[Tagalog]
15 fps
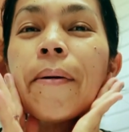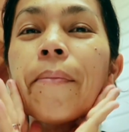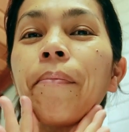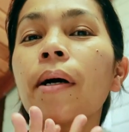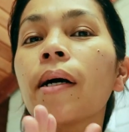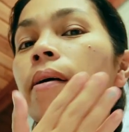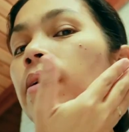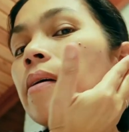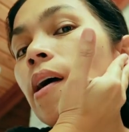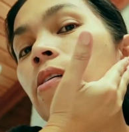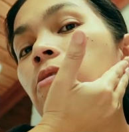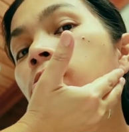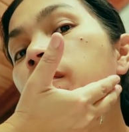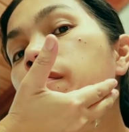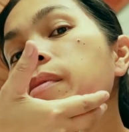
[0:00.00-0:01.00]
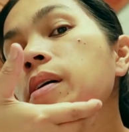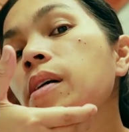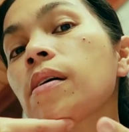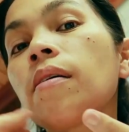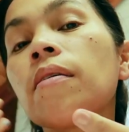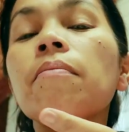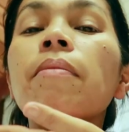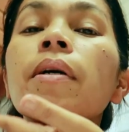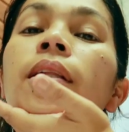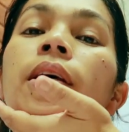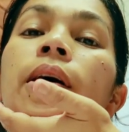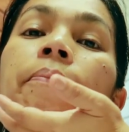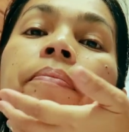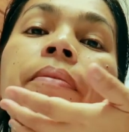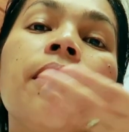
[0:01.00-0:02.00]
mag ano mag build
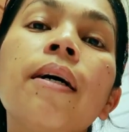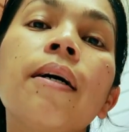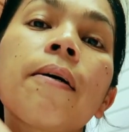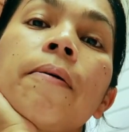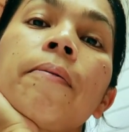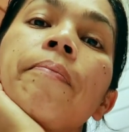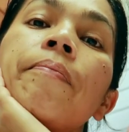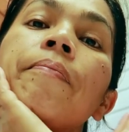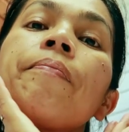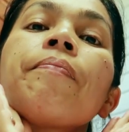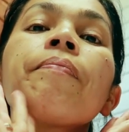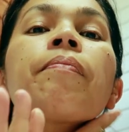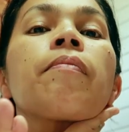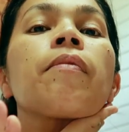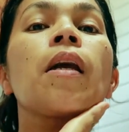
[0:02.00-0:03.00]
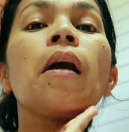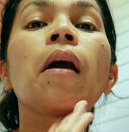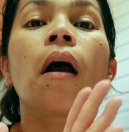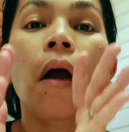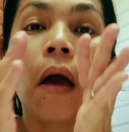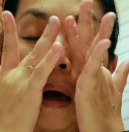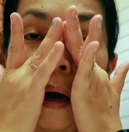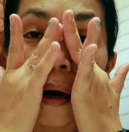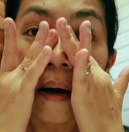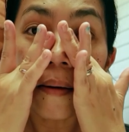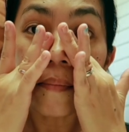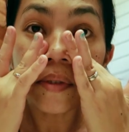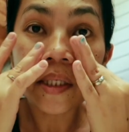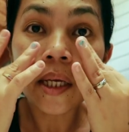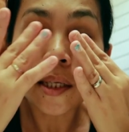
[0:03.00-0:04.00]
up ng
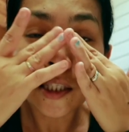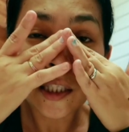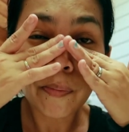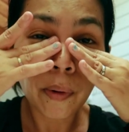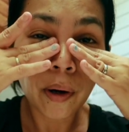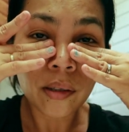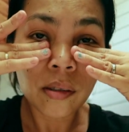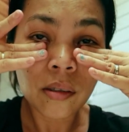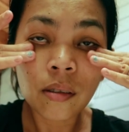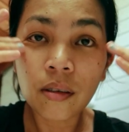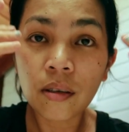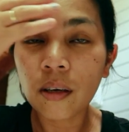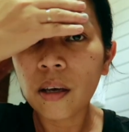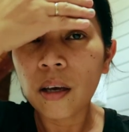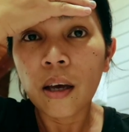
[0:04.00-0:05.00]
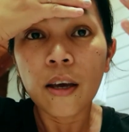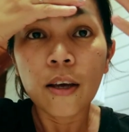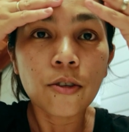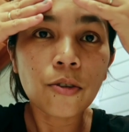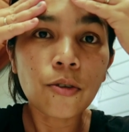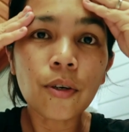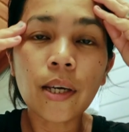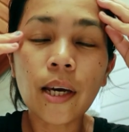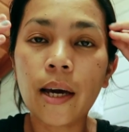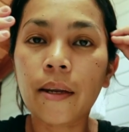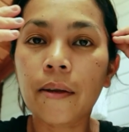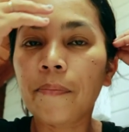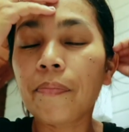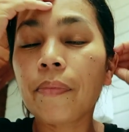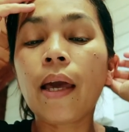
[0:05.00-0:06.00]
um, sunspots. So,
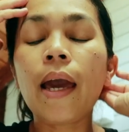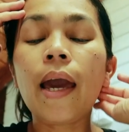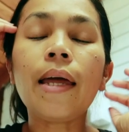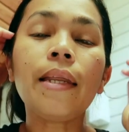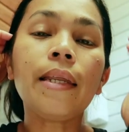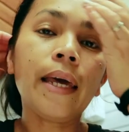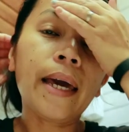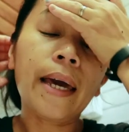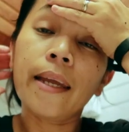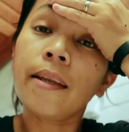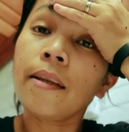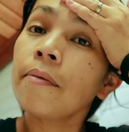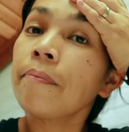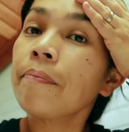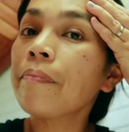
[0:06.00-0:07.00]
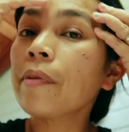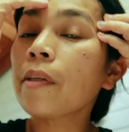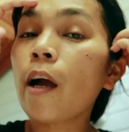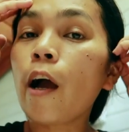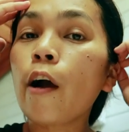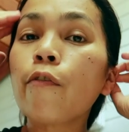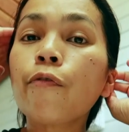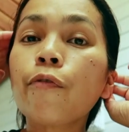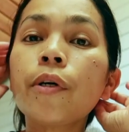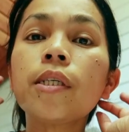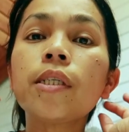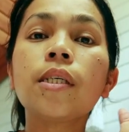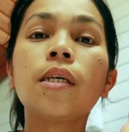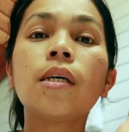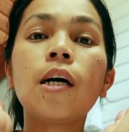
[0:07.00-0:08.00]
yan. And then, after
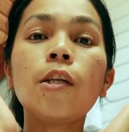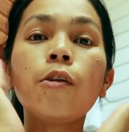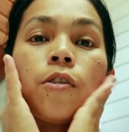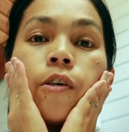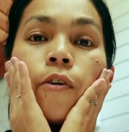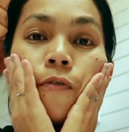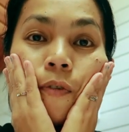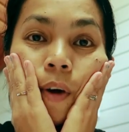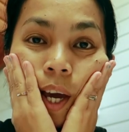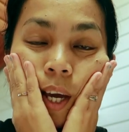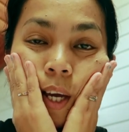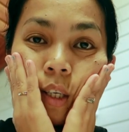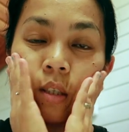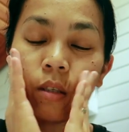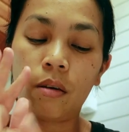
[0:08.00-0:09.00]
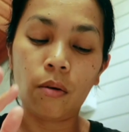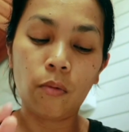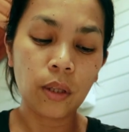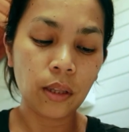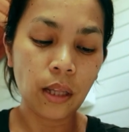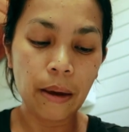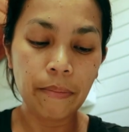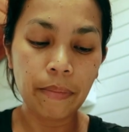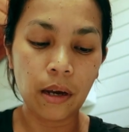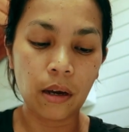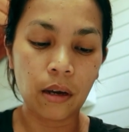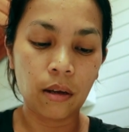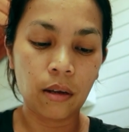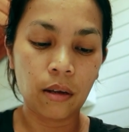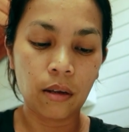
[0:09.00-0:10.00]
sa, ano, sa face, what time na?